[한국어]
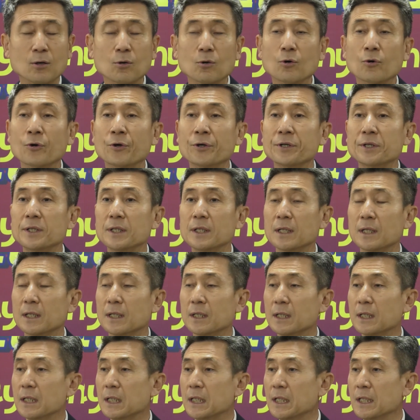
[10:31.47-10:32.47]

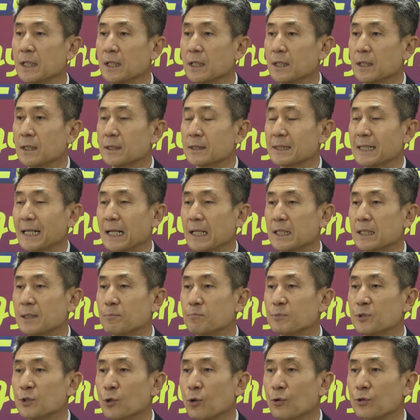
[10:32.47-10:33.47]
오히려
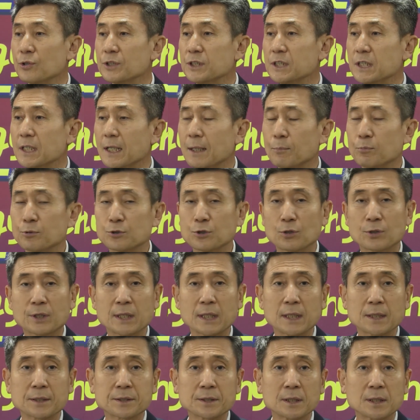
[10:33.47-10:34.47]
산업 용지가
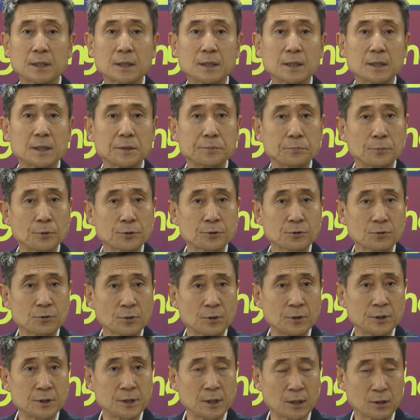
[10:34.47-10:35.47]
부족해서 못
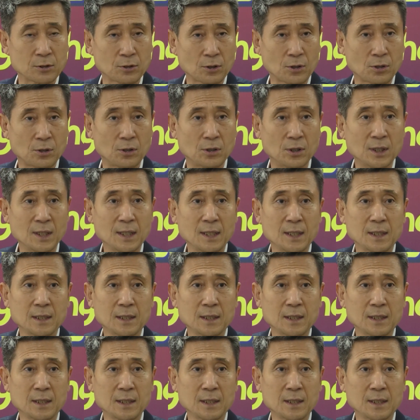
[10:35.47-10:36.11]
들어올 정도로